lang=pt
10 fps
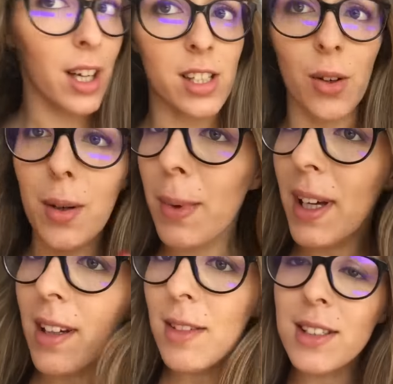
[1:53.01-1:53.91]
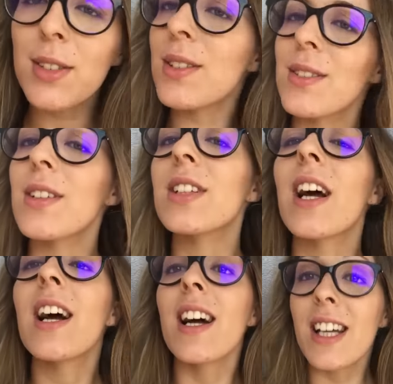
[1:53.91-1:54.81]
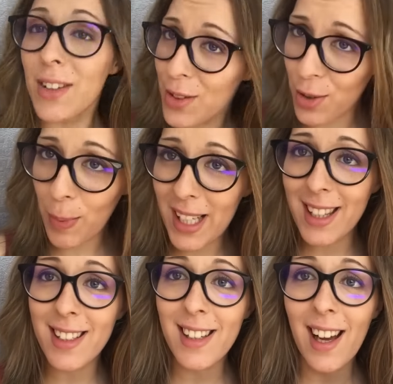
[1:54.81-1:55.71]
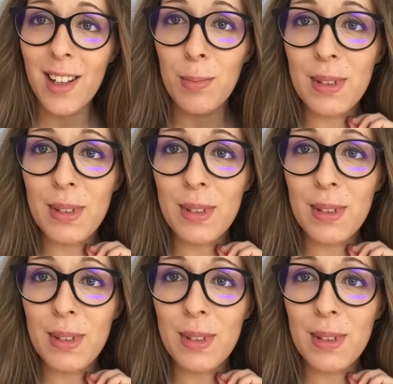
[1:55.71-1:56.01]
a arranjar o cabelo, essas coisas todas. E estou super atrasada,